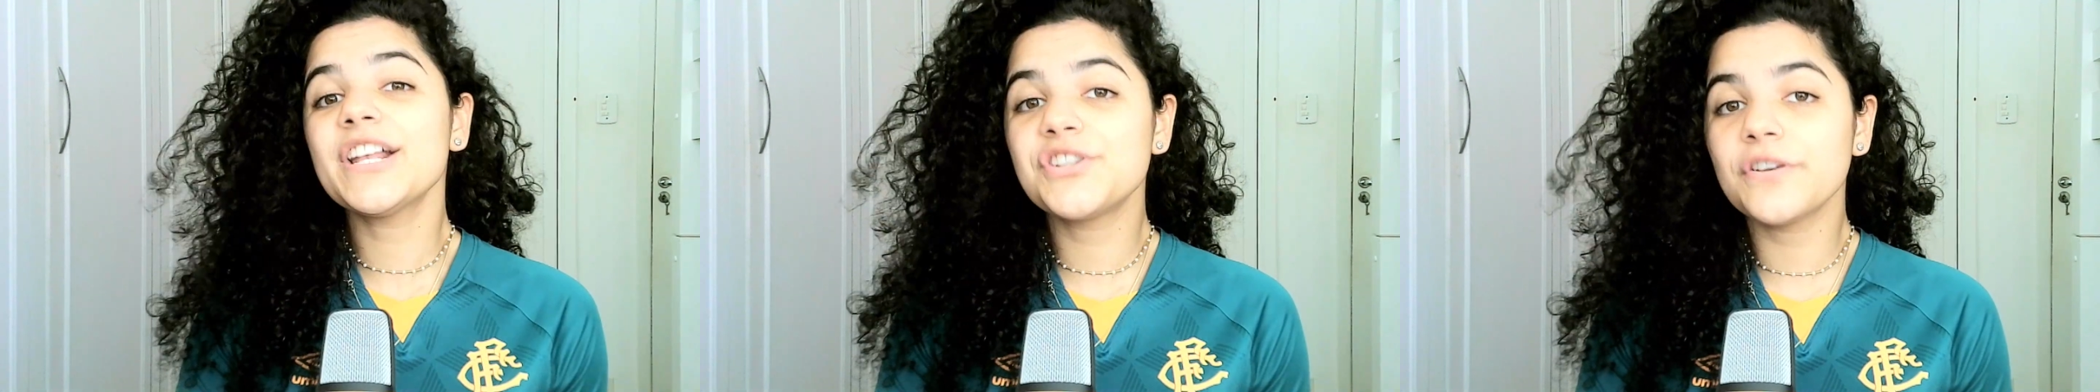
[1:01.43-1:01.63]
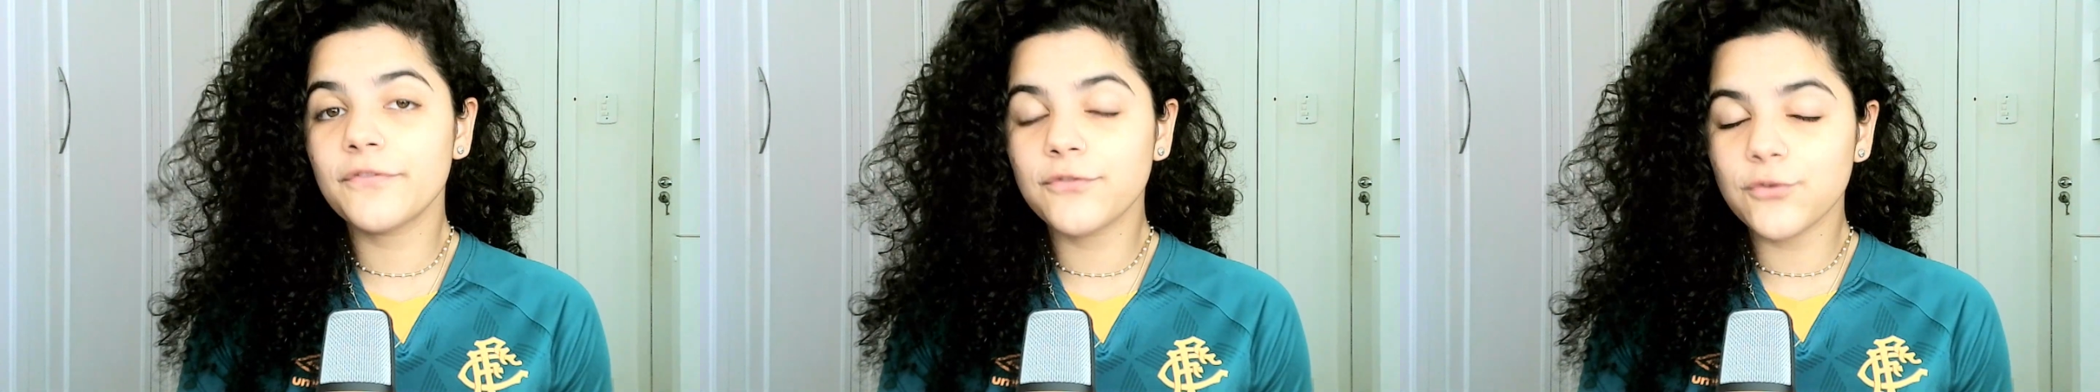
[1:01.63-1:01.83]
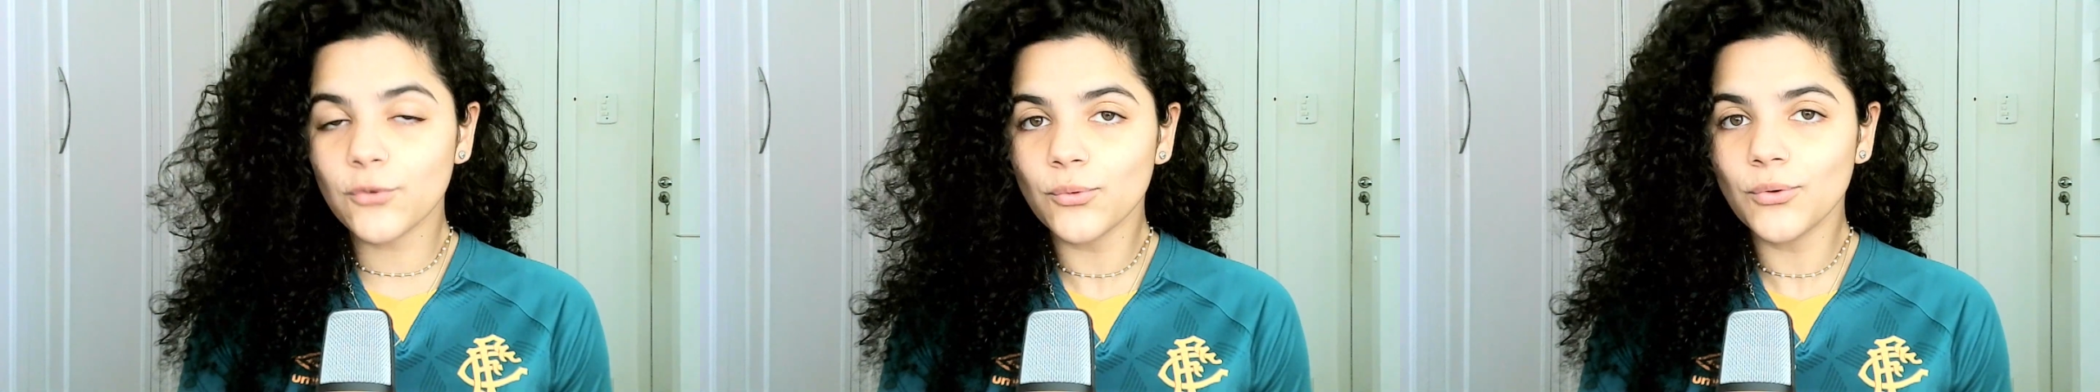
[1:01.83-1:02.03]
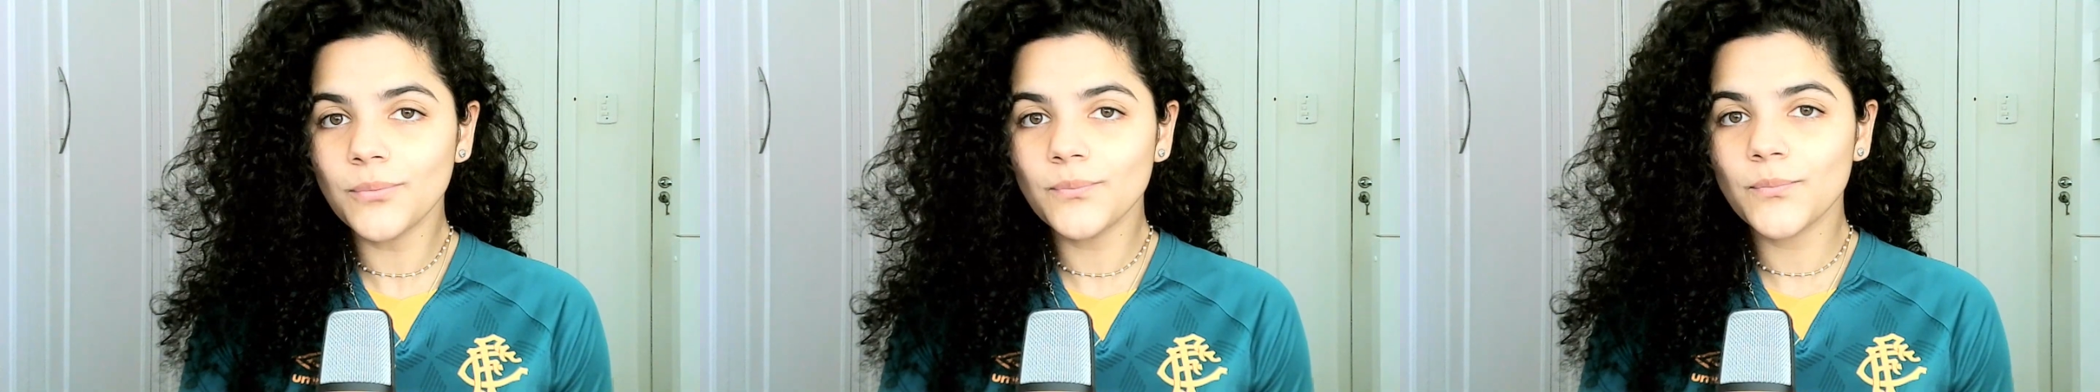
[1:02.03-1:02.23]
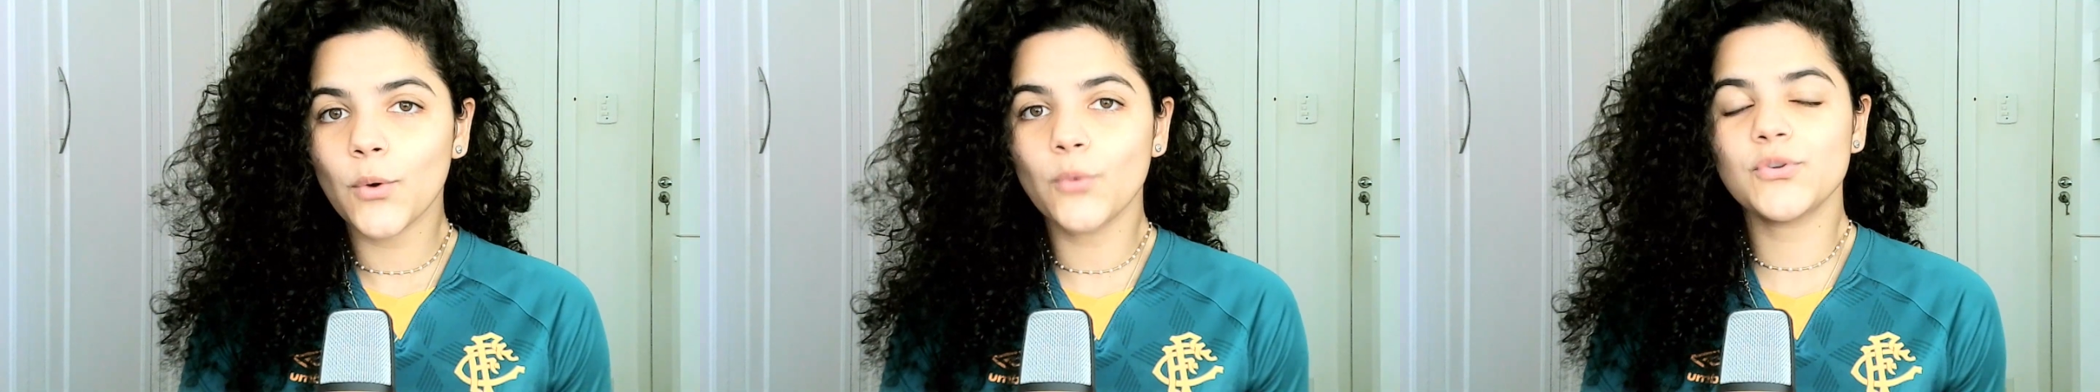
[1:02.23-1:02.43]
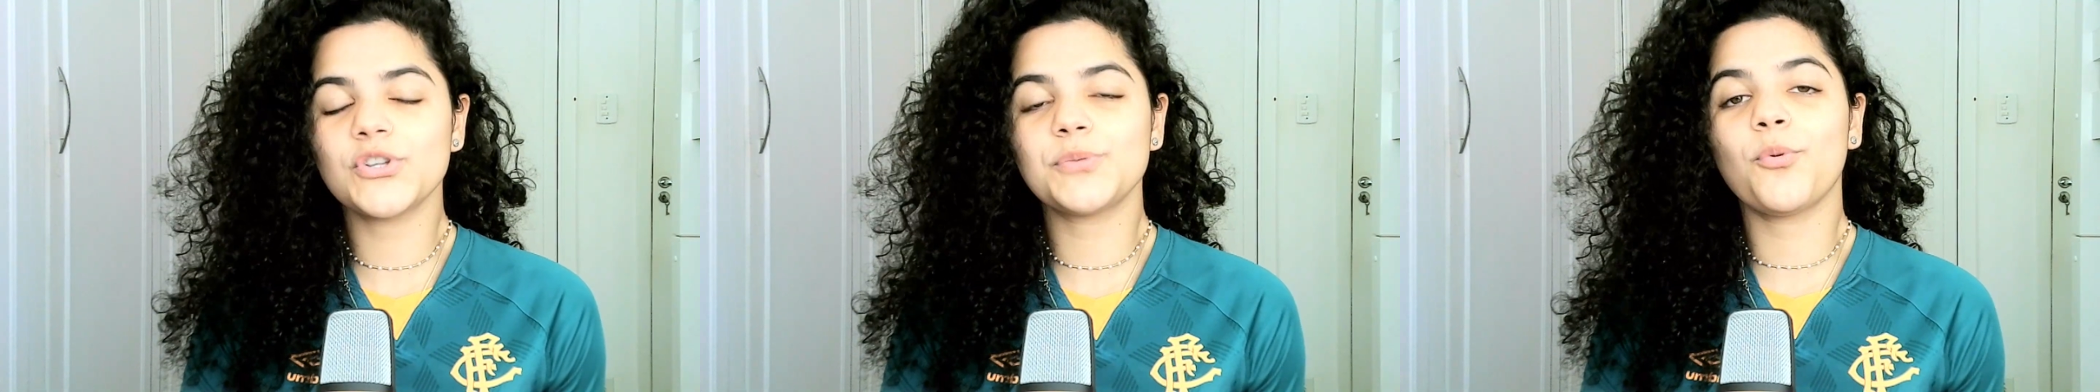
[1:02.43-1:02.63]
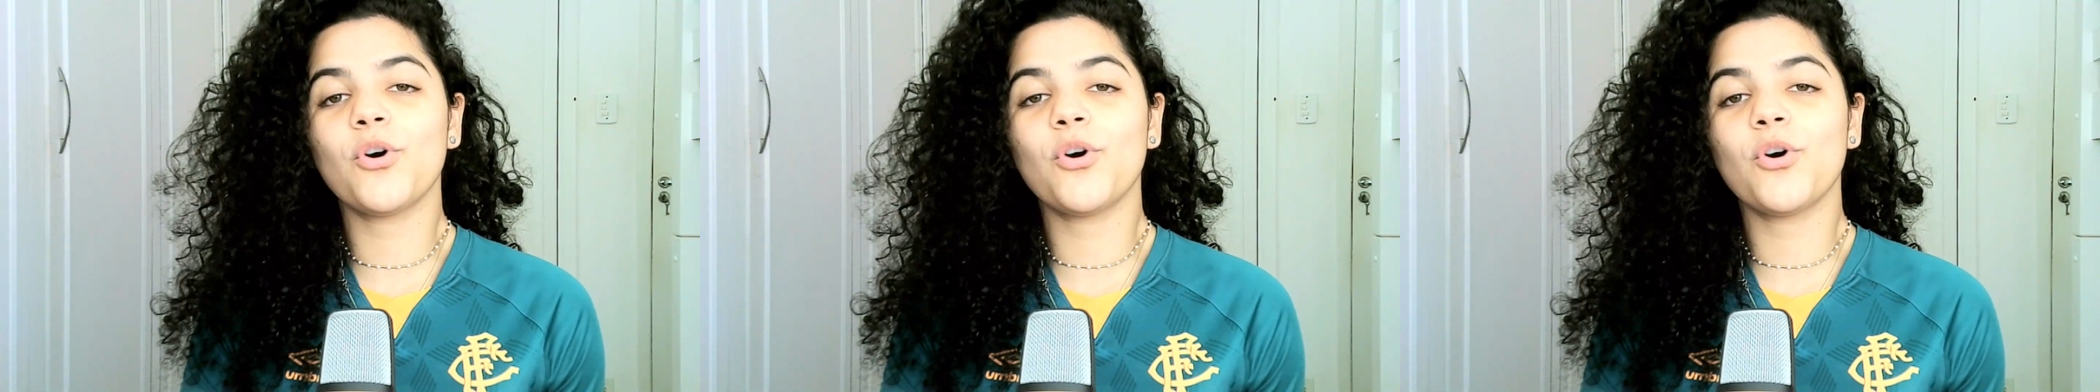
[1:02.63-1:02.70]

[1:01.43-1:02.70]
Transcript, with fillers: Netflu, um dos